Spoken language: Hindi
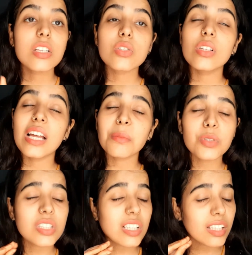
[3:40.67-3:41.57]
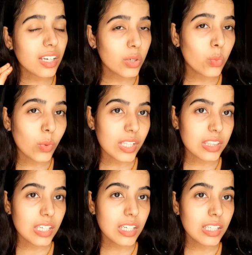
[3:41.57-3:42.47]
सो लेट मी जस्ट क्लियर यू वन
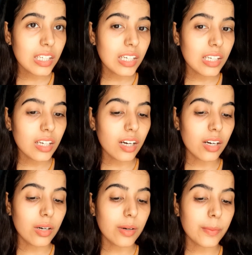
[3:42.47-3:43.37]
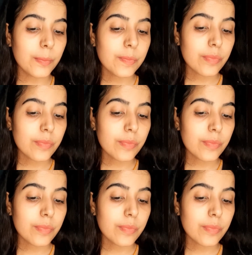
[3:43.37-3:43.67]
थिंग कि uh,